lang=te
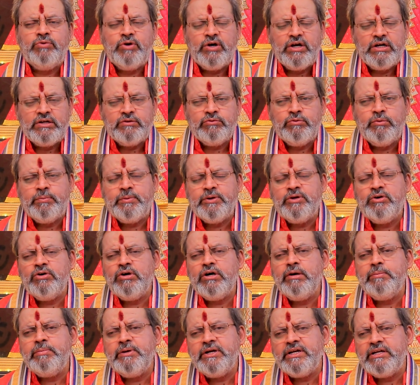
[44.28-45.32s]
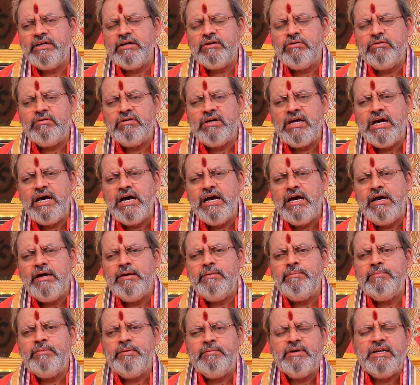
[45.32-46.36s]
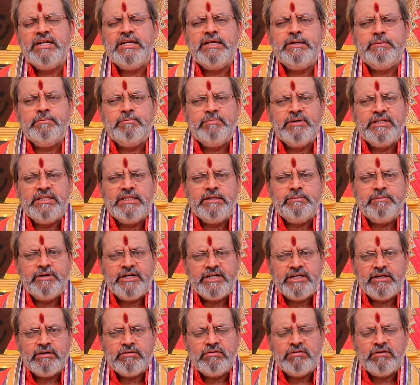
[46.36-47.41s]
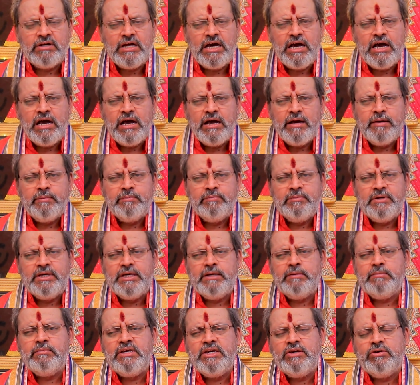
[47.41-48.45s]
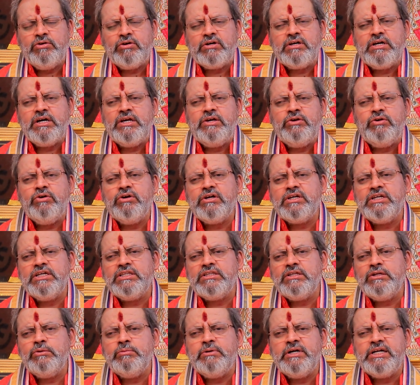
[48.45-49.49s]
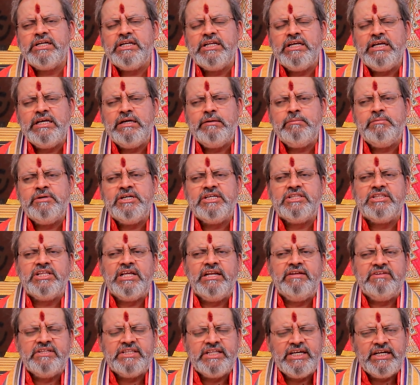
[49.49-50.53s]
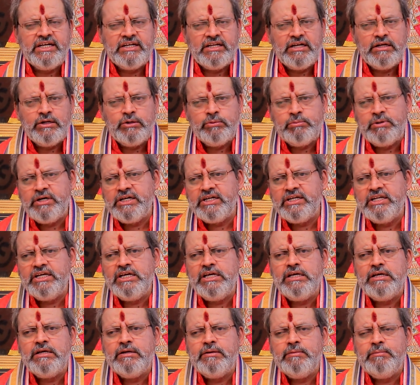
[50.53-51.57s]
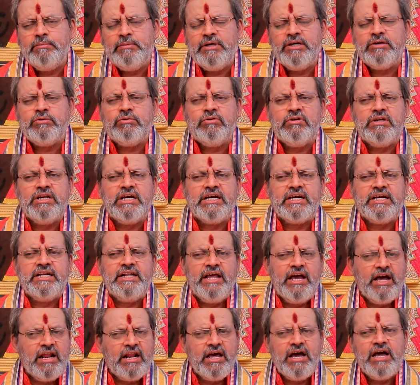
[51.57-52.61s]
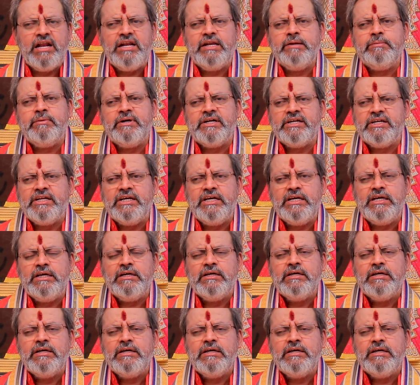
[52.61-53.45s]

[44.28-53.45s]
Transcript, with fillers: ఒకటి ఉపయోగ పెట్టకుండా మిమ్మల్ని ఇబ్బంది పెట్టకుండా మీ మీ యొక్క యోగ్యతను బట్టి మీ తెలివితేటలను బట్టి మీకున్న జ్ఞానాన్ని బట్టి